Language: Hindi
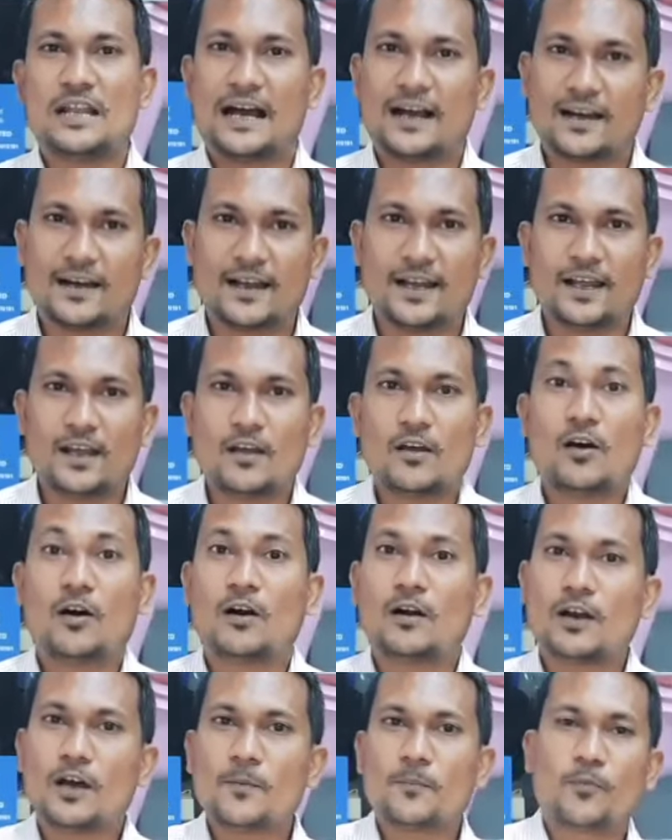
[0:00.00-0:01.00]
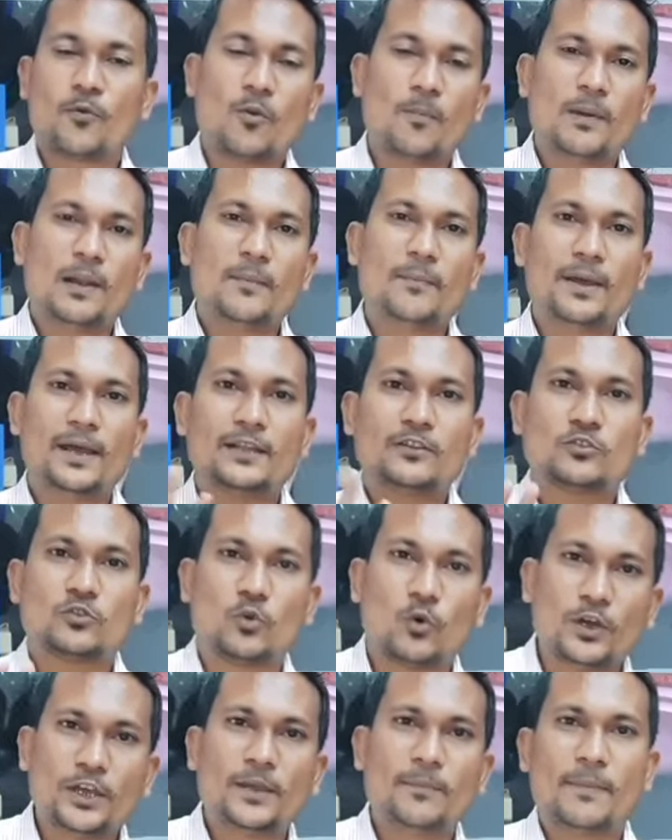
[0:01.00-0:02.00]
ना करें अगर प्रॉब्लम है
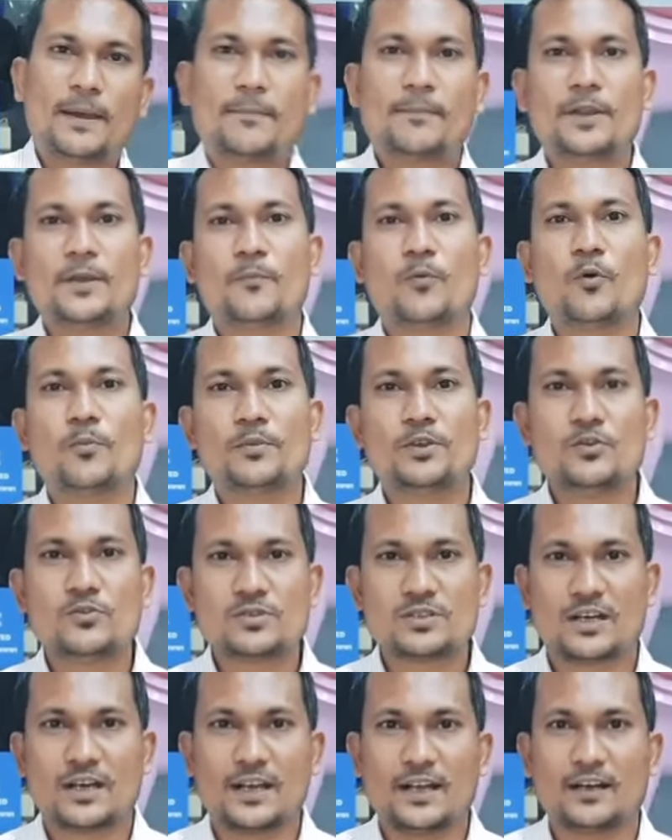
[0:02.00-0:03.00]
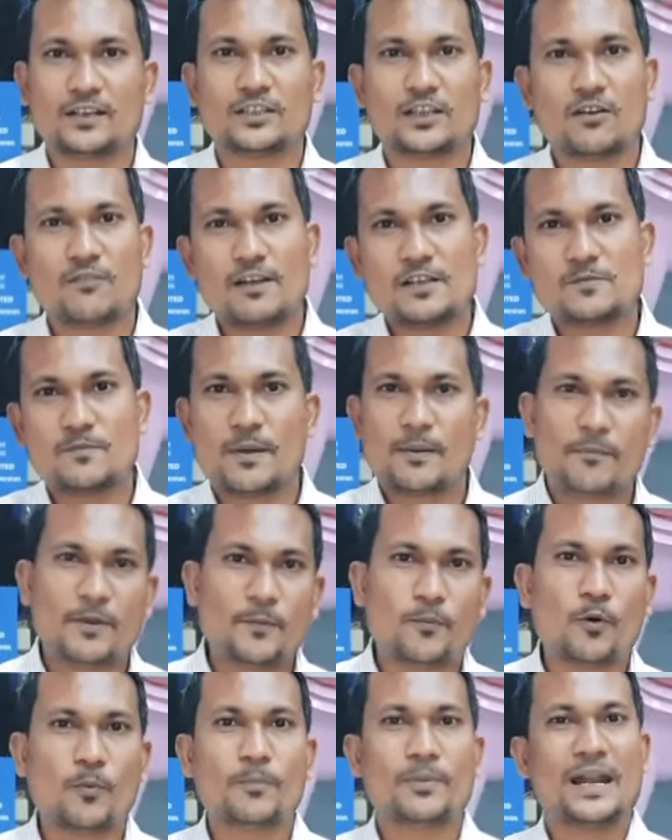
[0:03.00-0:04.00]
तो ही मेमरी फोम यूज़ करें अदरवाइज
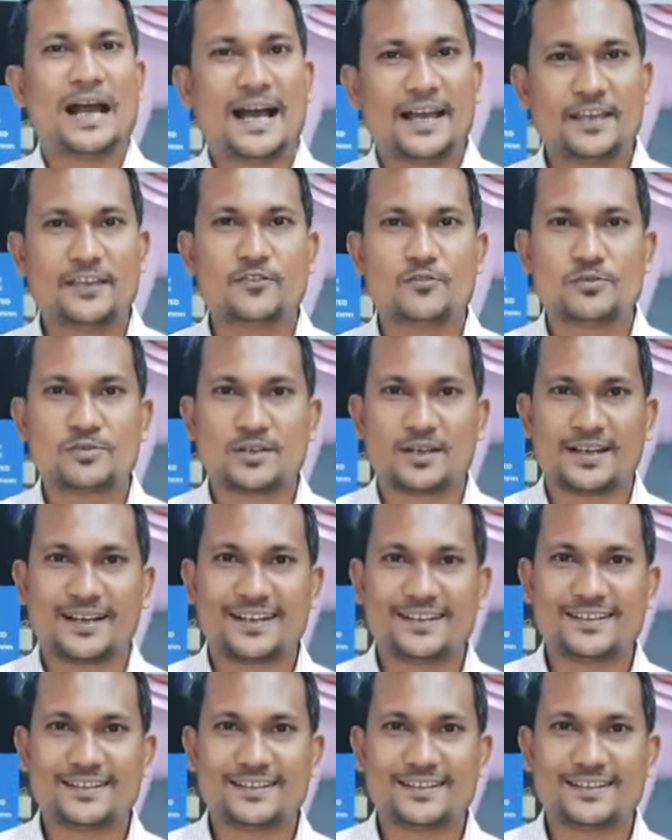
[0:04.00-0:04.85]
मेमरी फोम ना ही यूज़ करें